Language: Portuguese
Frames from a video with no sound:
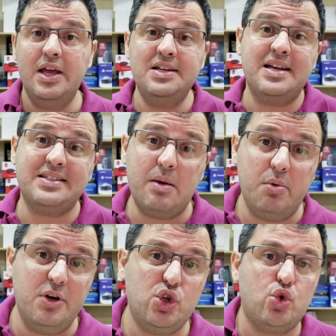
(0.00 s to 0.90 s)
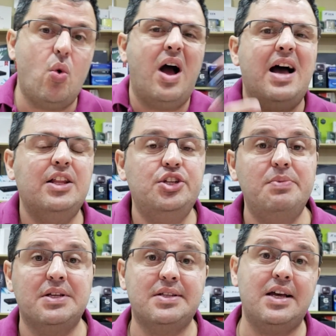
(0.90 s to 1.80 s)
eles recebem uma enxurrada de
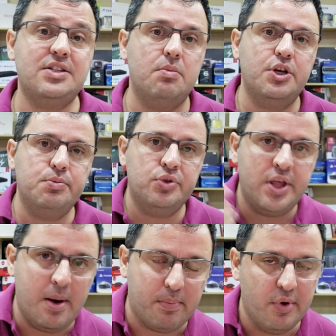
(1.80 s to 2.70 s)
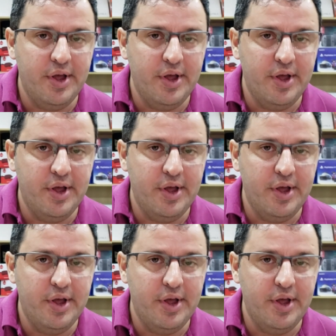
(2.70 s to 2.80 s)
mensagens ao mesmo tempo.